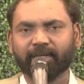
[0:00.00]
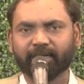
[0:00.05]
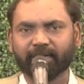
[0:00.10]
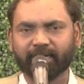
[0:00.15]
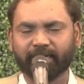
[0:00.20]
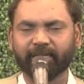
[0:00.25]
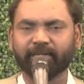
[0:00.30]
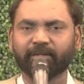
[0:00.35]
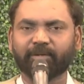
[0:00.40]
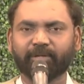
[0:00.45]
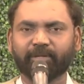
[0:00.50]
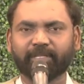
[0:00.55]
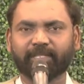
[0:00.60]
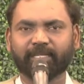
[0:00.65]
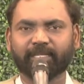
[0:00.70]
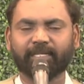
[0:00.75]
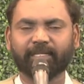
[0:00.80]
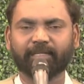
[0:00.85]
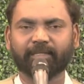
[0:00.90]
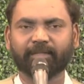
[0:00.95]
கடன் கொடுத்தா
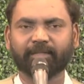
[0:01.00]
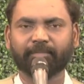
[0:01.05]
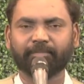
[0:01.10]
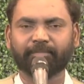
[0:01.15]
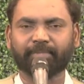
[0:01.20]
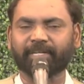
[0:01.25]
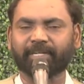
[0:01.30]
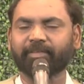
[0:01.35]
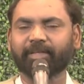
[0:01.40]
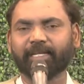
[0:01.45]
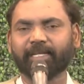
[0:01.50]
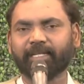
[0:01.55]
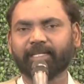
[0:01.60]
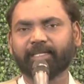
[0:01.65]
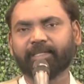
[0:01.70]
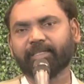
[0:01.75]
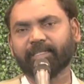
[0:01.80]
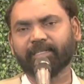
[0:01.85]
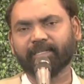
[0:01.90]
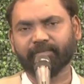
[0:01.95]
பரவாயில்ல
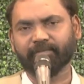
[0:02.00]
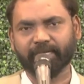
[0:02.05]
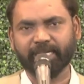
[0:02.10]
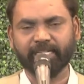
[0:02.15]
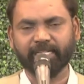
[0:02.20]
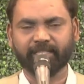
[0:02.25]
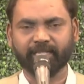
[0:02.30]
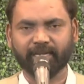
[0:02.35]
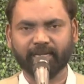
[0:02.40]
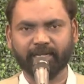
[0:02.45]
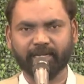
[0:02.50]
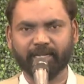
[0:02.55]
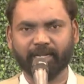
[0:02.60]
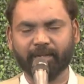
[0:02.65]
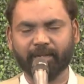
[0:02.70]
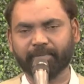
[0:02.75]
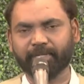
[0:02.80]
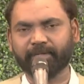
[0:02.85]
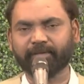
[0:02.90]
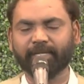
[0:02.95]
நீ வட்டி
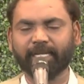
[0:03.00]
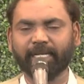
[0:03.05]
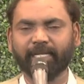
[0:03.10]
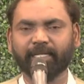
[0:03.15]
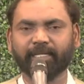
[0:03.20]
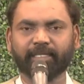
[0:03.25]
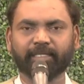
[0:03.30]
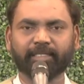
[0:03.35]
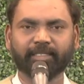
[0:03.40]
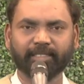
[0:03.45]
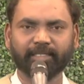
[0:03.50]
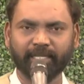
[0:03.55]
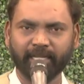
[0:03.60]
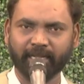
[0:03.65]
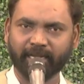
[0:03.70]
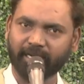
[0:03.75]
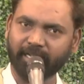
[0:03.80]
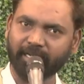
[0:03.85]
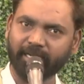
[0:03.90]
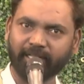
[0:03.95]
தரலனாலும் பரவாயில்ல என்
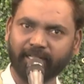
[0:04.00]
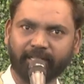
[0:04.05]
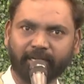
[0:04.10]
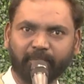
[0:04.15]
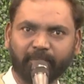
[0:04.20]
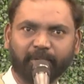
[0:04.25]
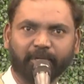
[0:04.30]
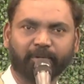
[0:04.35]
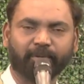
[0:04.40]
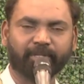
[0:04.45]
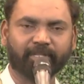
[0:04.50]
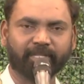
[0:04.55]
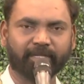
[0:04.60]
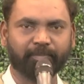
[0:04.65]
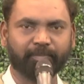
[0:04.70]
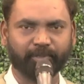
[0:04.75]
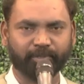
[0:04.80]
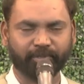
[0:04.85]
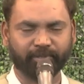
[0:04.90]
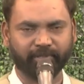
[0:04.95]
கடனை திருப்பி கொடுத்தா
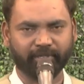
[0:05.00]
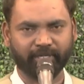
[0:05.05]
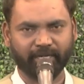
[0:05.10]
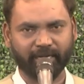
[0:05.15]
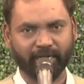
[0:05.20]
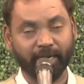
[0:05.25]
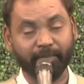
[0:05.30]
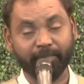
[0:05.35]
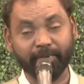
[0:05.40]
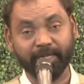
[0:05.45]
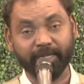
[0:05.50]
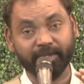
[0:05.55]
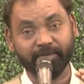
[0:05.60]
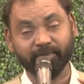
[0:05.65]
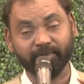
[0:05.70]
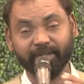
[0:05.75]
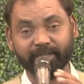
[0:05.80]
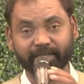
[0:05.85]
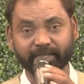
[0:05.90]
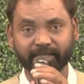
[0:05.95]
போதும்
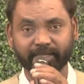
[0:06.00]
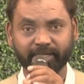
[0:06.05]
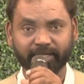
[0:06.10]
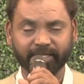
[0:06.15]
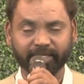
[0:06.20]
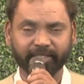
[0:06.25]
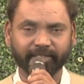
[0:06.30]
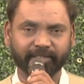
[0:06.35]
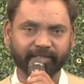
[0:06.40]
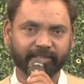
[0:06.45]
அப்படின்றவங்களும் இருக்கிறாங்க